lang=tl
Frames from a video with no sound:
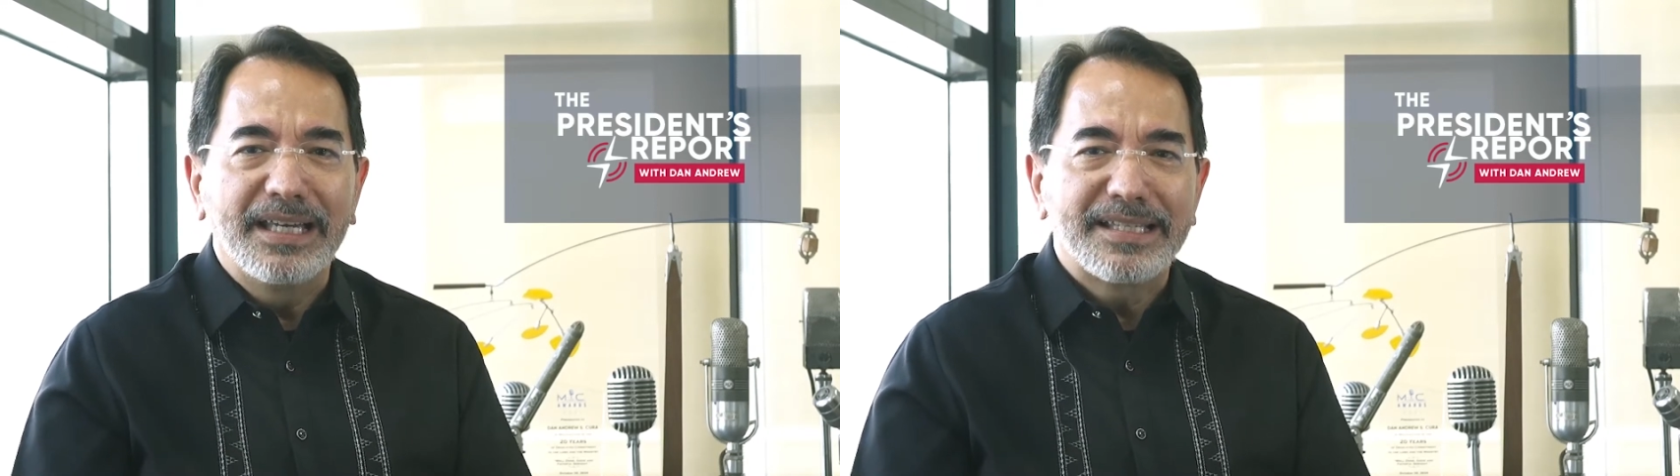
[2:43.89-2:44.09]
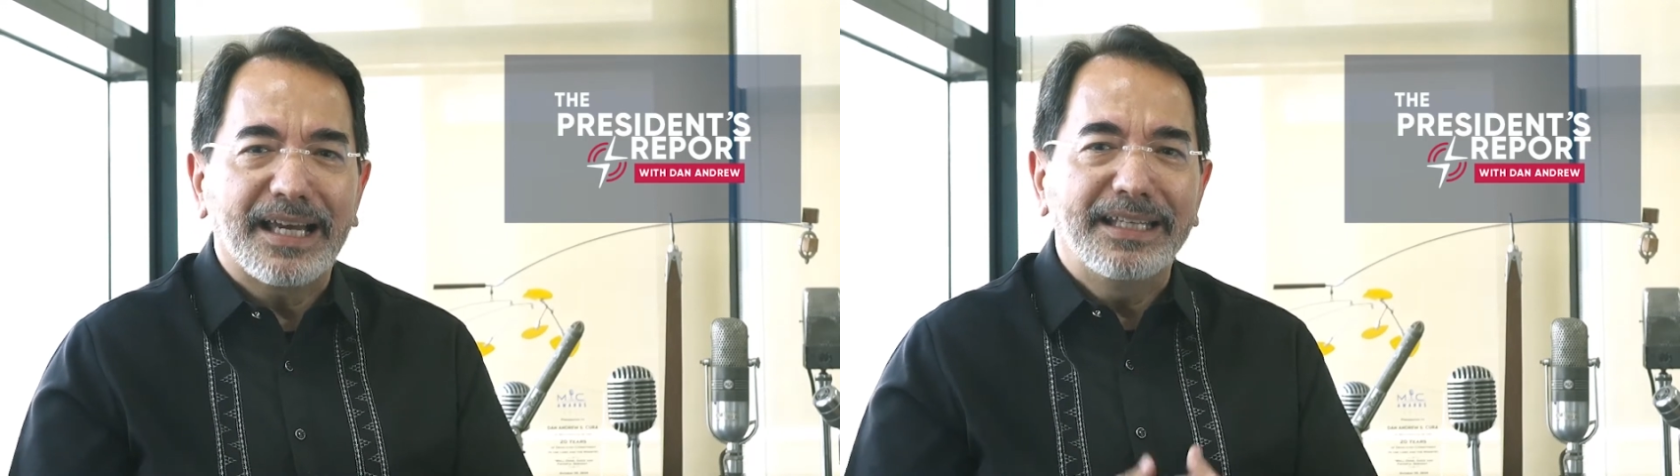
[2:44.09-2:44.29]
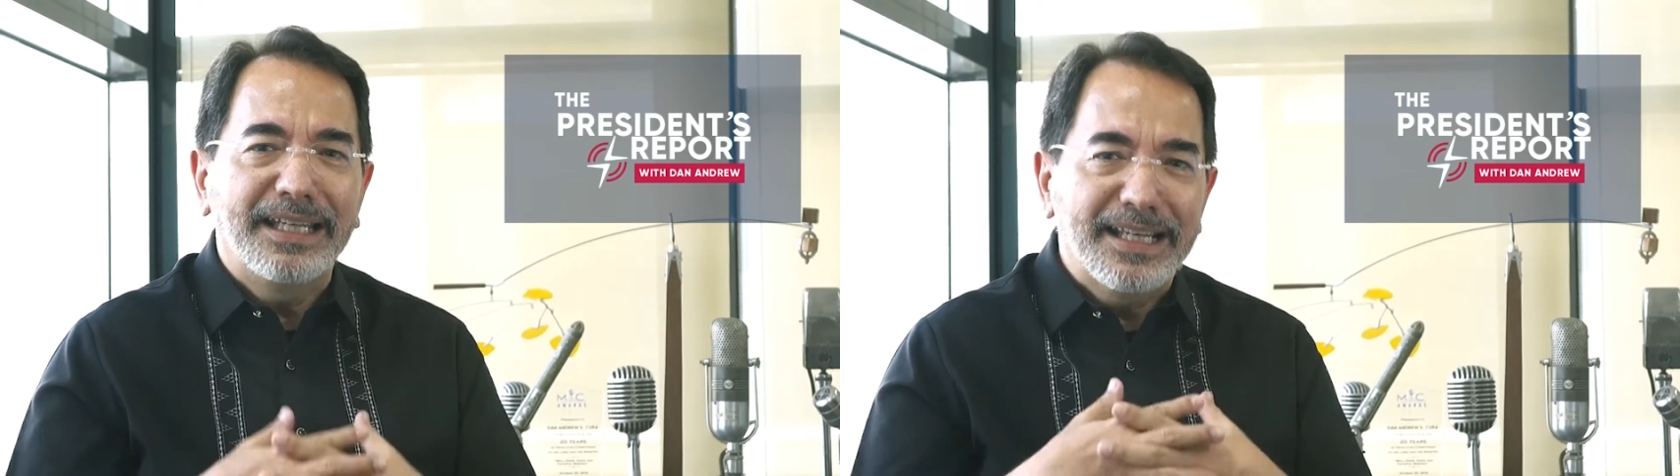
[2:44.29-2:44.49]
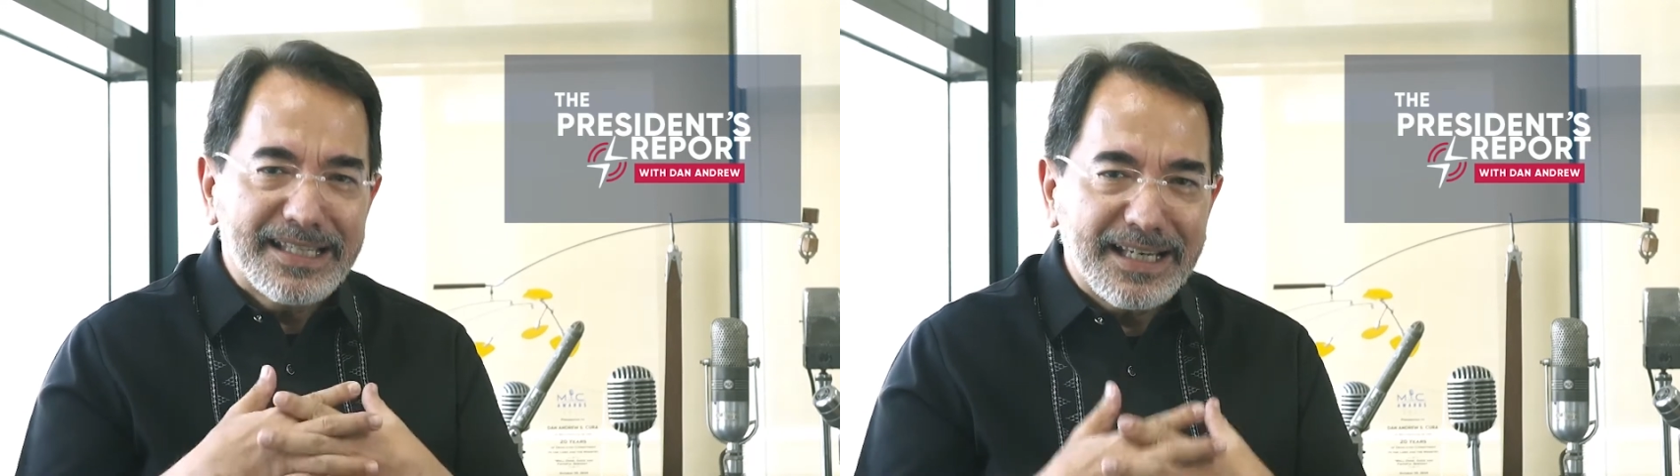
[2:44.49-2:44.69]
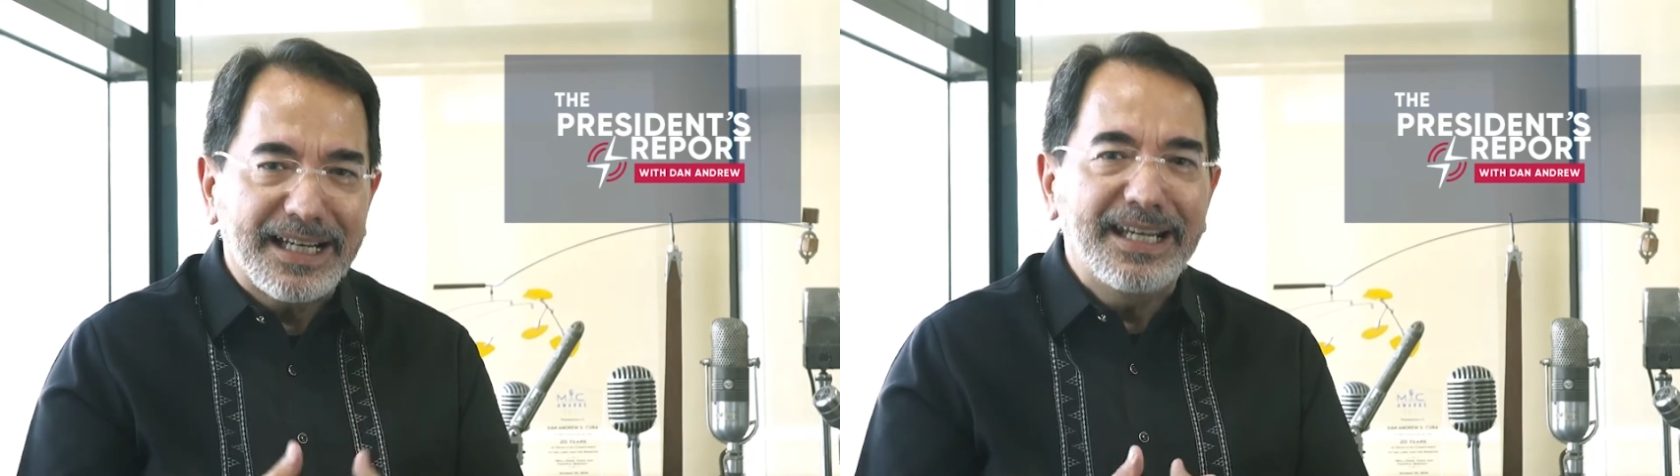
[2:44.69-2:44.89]
sa kanilang
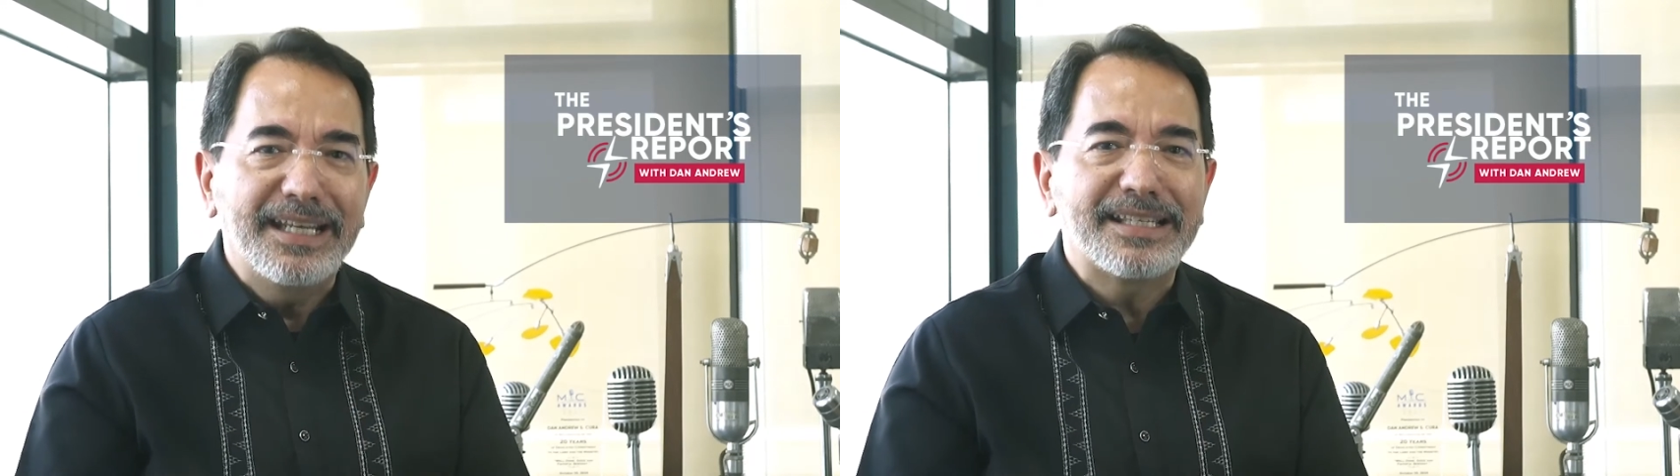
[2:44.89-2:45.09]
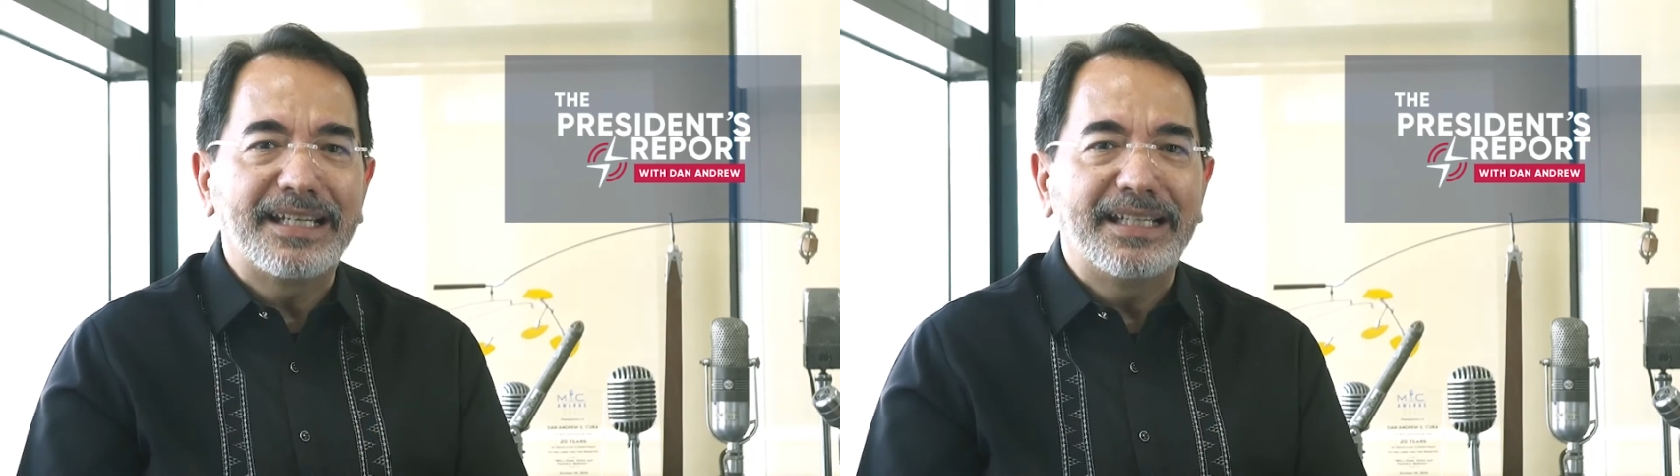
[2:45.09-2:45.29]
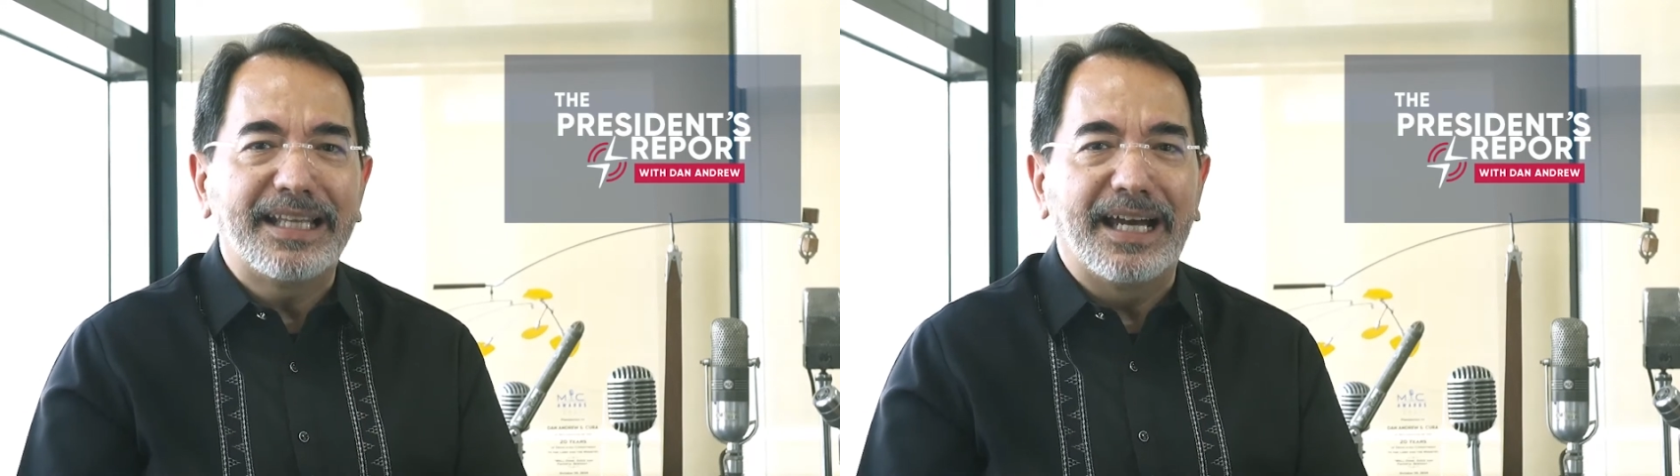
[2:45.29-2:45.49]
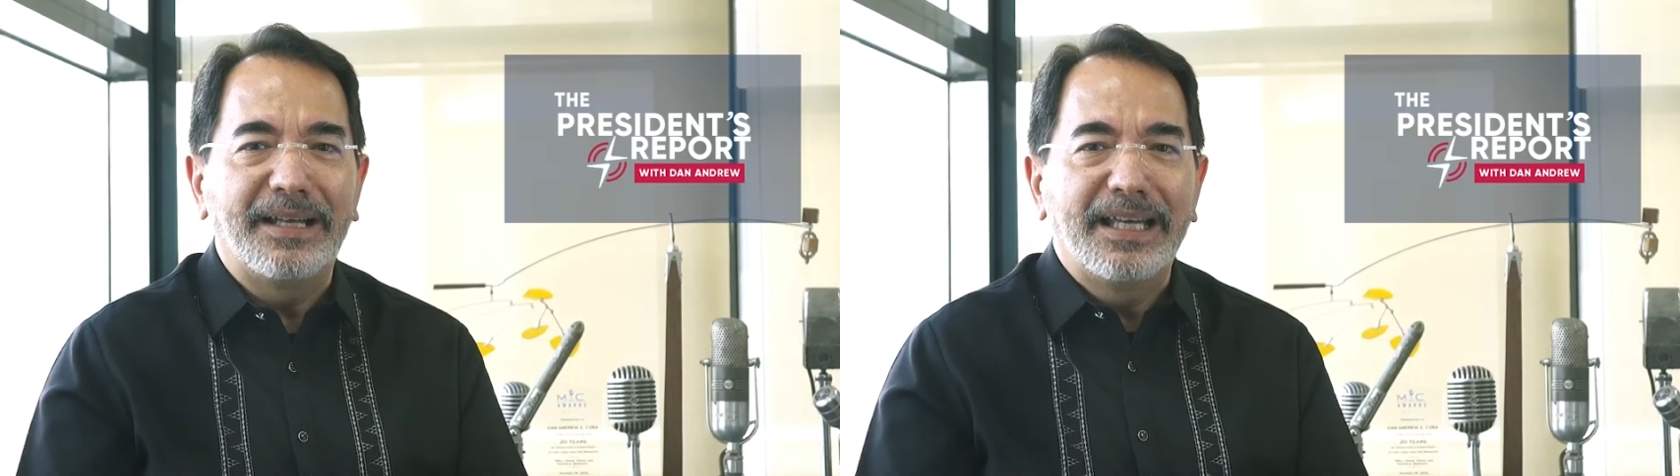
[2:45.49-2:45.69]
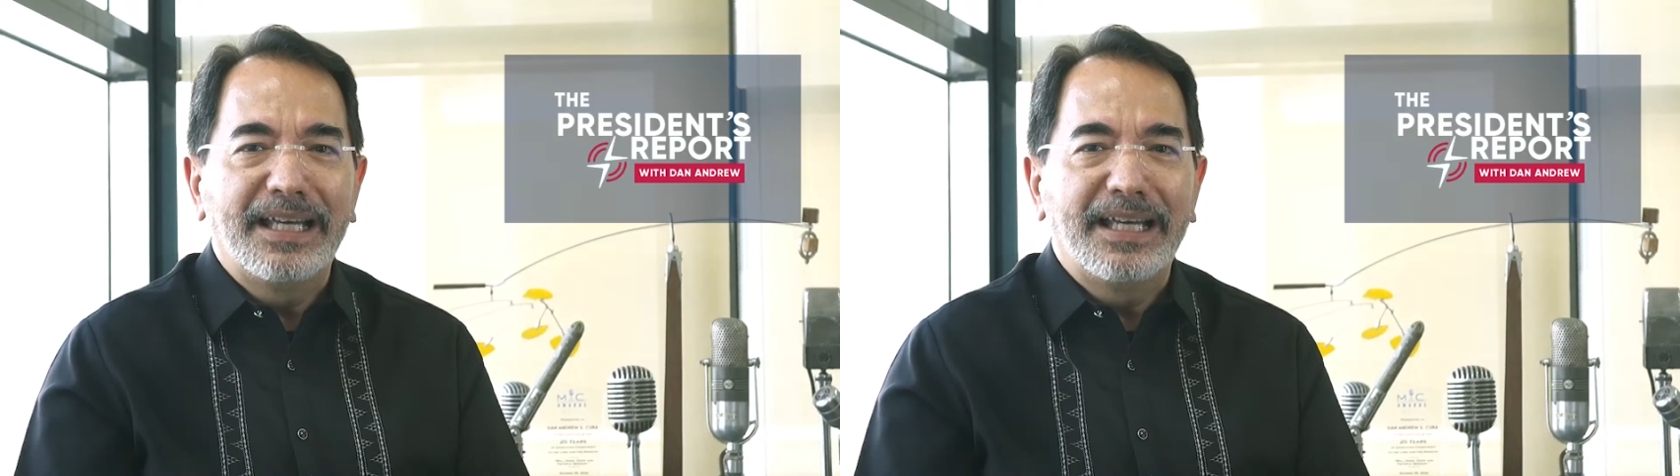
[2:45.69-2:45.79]
sariling salita